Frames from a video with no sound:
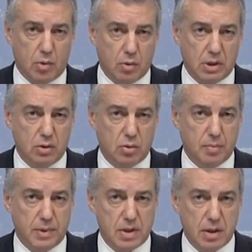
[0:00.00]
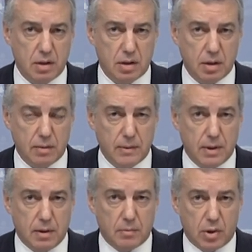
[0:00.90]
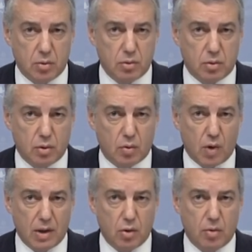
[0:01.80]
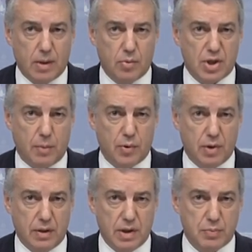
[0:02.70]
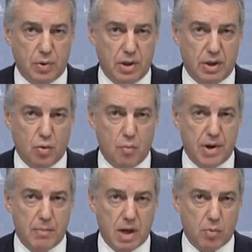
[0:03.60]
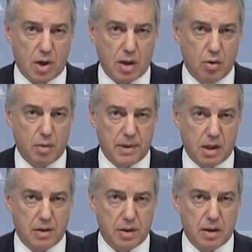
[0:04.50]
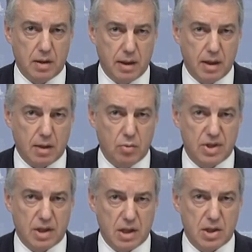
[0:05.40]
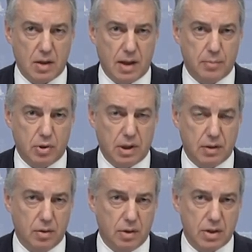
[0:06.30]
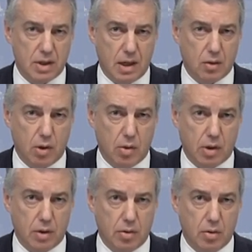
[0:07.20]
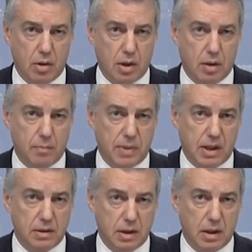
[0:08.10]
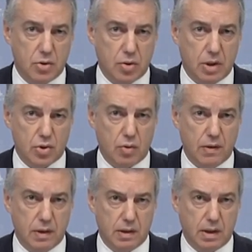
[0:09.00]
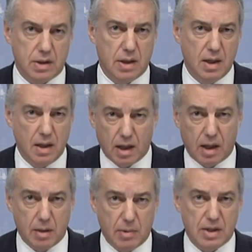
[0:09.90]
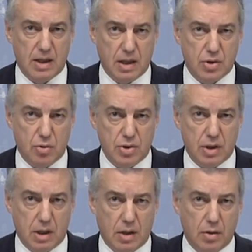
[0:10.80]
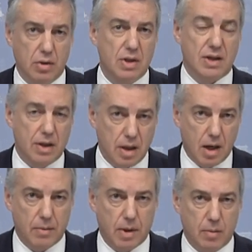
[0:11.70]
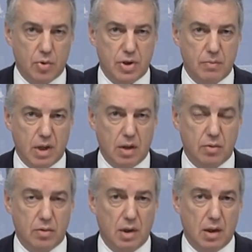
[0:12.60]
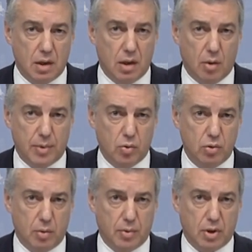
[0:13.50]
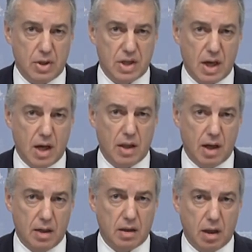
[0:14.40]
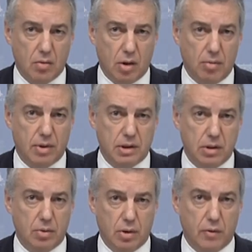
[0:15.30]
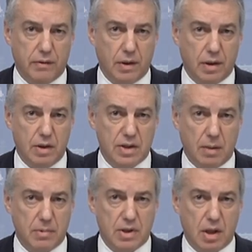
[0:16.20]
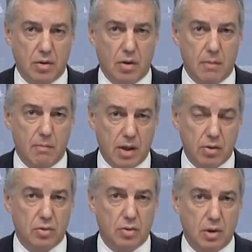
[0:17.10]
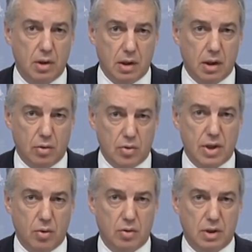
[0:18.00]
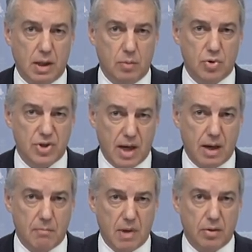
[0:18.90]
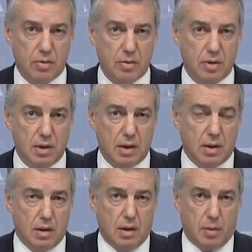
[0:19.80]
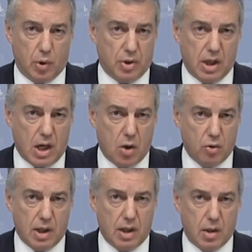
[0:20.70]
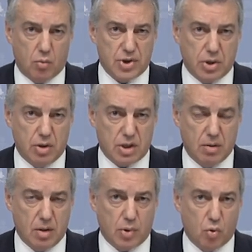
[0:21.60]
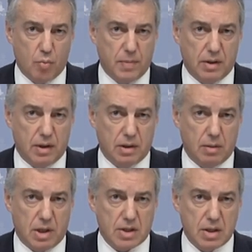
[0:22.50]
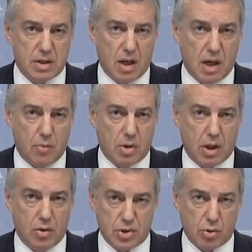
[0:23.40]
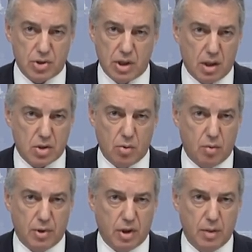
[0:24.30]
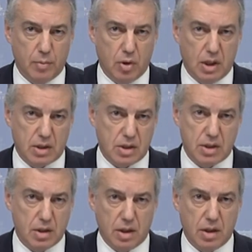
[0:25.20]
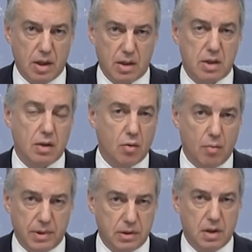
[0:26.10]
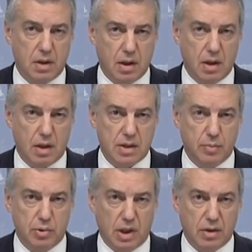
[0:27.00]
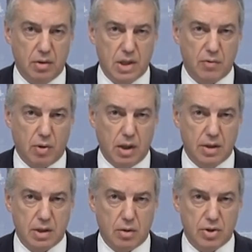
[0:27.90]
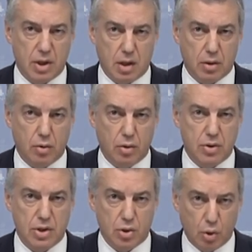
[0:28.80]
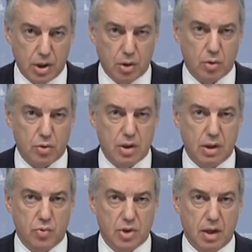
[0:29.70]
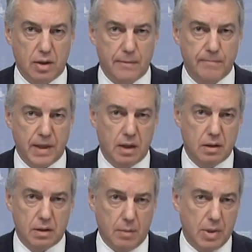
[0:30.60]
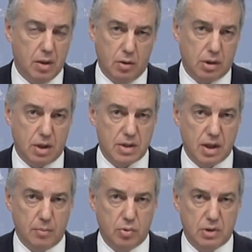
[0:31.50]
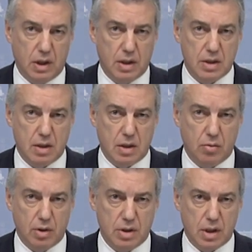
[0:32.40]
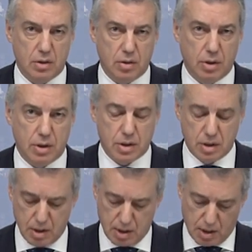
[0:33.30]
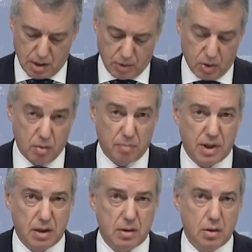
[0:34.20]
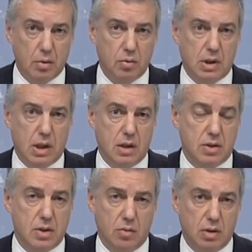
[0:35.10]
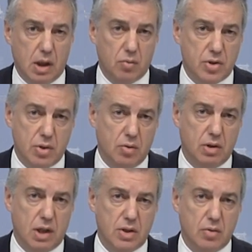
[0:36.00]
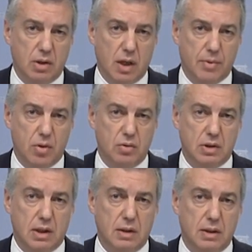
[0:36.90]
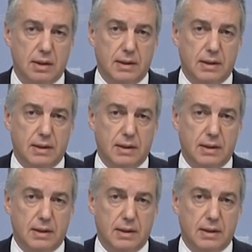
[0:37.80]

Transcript: Por lo tanto, presidente, Pregunto cuándo vamos a poder disponer de un primer borrador para hacer llegar nuestras aportaciones en la colaboración que planteas o que solicitas, además de las consideraciones que ya habíamos enviado. Y lo pregunto porque se ha adelantado el objetivo de ofrecer esta prestación en mayo y nos encontramos ya en mayo. Podría ahondar en cuestiones que me preocupan de temas que se han abordado estos días, como por ejemplo las residencias, competencia de las diputaciones forales de los territorios históricos en Euskadi también otras ya apuntadas en reuniones anteriores. Pero planteo una segunda cuestión, una segunda pregunta.